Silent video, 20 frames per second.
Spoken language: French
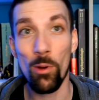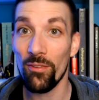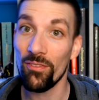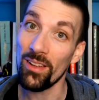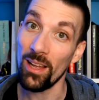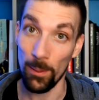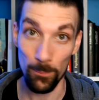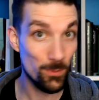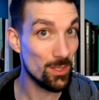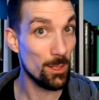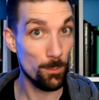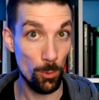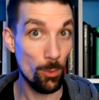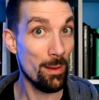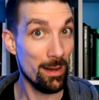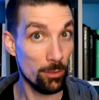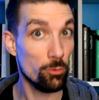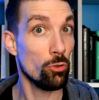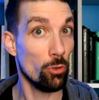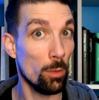doit faire un petit peu
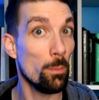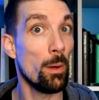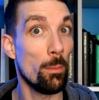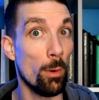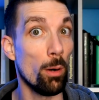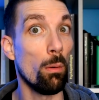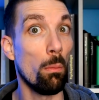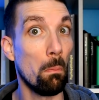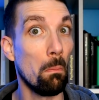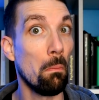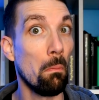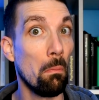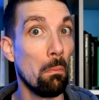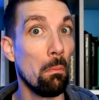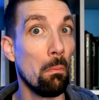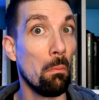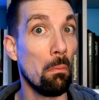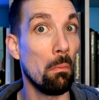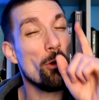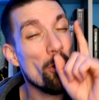mal sur le moment.
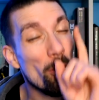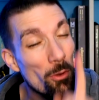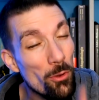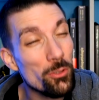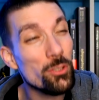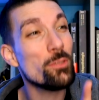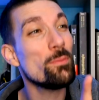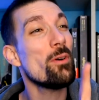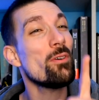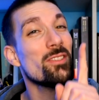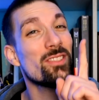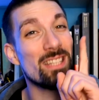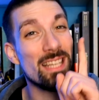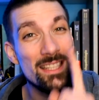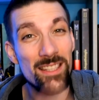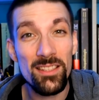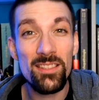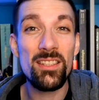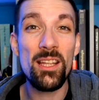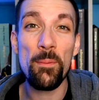Et heureusement que ça
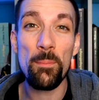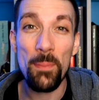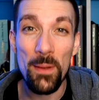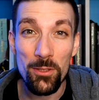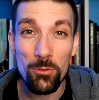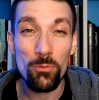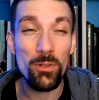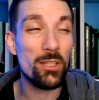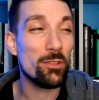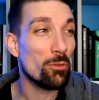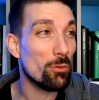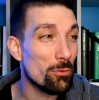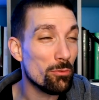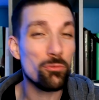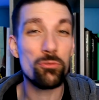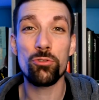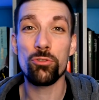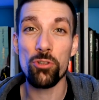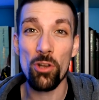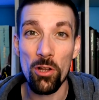n'existait pas tous les trucs
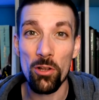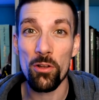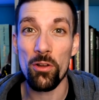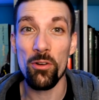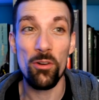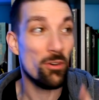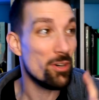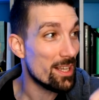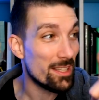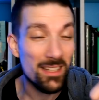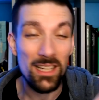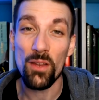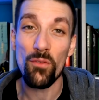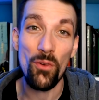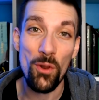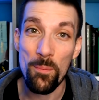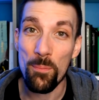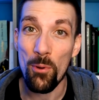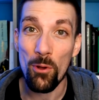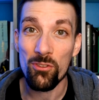du genre euh, les
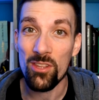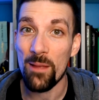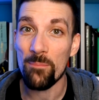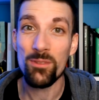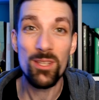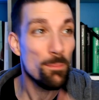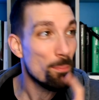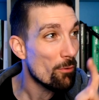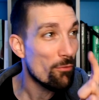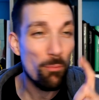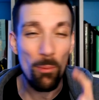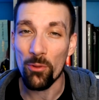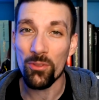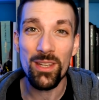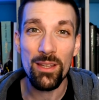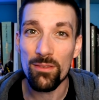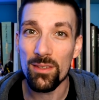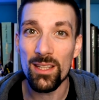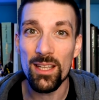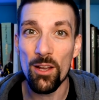téléphones portables qui peuvent prendre
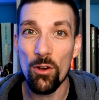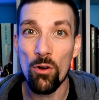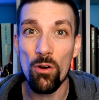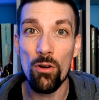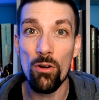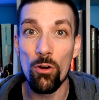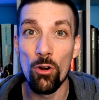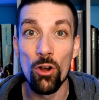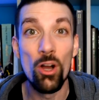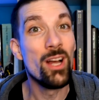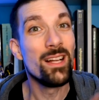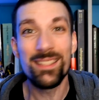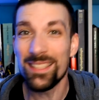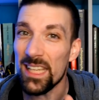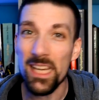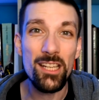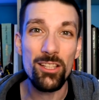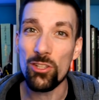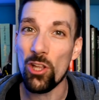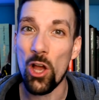des vidéos, euh,
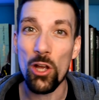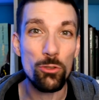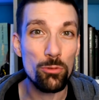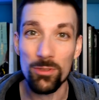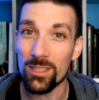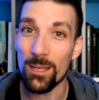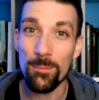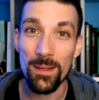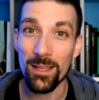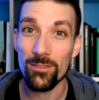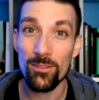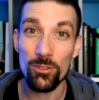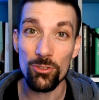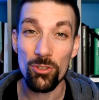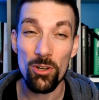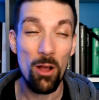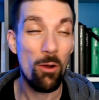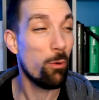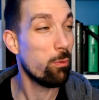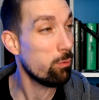TikTok, toutes les merdes dans le
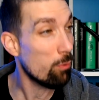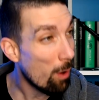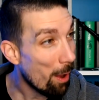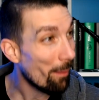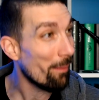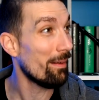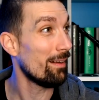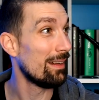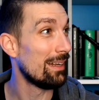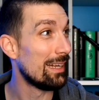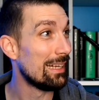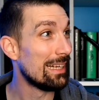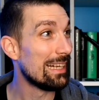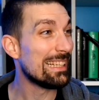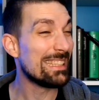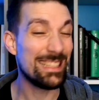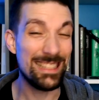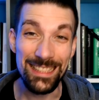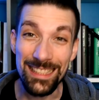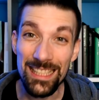genre, ouah
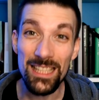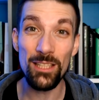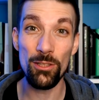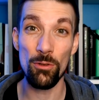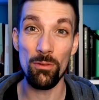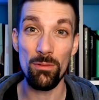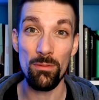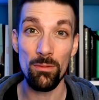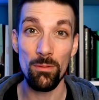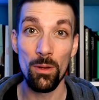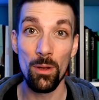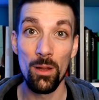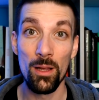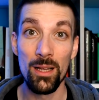Sinon,